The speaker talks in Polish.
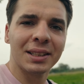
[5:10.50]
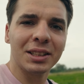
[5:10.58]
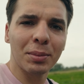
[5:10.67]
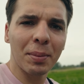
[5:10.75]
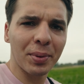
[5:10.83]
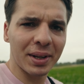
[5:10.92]

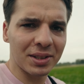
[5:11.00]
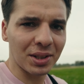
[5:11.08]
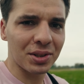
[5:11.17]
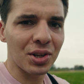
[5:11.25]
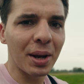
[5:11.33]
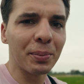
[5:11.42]
Nie mam
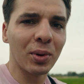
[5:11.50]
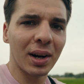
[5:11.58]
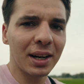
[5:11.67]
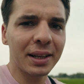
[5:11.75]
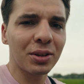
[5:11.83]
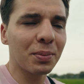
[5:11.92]
pojęcia czemu,
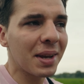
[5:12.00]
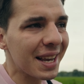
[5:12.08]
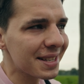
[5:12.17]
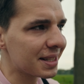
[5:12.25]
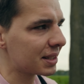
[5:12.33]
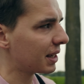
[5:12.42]
ale to
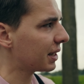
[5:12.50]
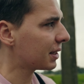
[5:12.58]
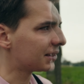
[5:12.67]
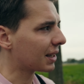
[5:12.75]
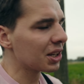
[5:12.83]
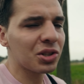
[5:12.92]
miejsce,
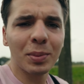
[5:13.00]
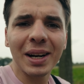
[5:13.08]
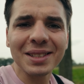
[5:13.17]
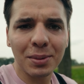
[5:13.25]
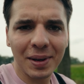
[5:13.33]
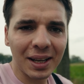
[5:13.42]
za każdym
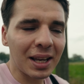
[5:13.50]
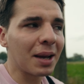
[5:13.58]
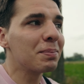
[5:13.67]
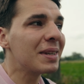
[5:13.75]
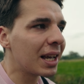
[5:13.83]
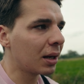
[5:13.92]
razem jak je
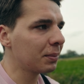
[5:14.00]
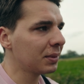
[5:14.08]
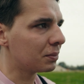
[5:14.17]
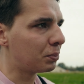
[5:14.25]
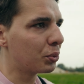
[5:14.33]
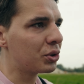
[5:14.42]
mijam,
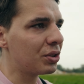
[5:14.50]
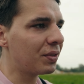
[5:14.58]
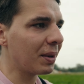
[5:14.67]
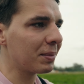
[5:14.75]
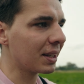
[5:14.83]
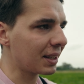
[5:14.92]
budzi
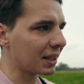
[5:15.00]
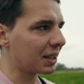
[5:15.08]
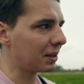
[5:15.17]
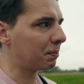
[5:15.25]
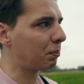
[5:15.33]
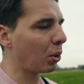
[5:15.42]
we mnie
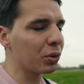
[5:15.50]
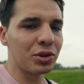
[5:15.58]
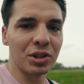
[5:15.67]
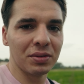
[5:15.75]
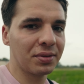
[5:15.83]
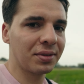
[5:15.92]
taki
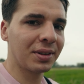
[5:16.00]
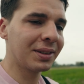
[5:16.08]
podziw.